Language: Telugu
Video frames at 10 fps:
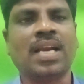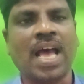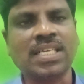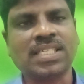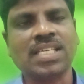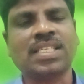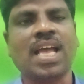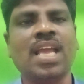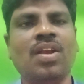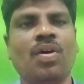రాష్ట్ర
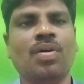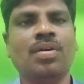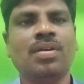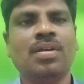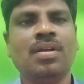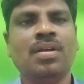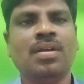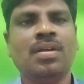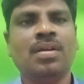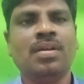స్థాయిలో
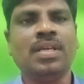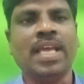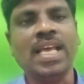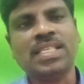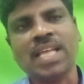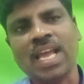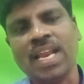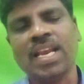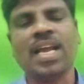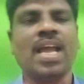ఏ
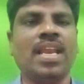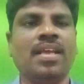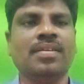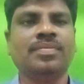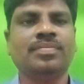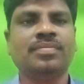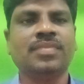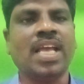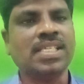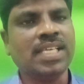స్థాయిలైనా కానీ
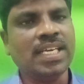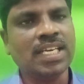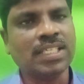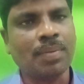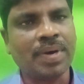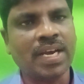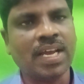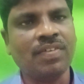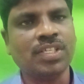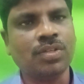ఎస్జీటీలు
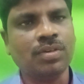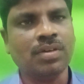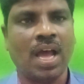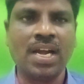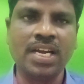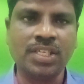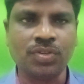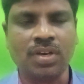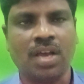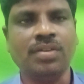సపరేట్గా ఇస్తూ ఆల్రెడీ
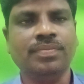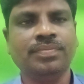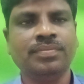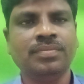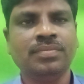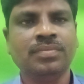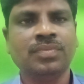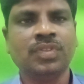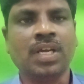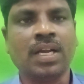ఇస్తున్నారు
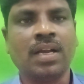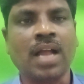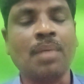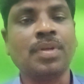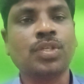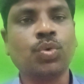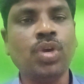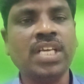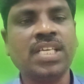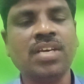కాకపోతే
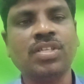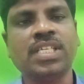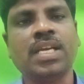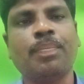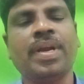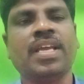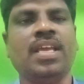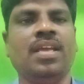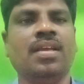స్కూల్ అసిస్టెంట్ వచ్చేటప్పటికీ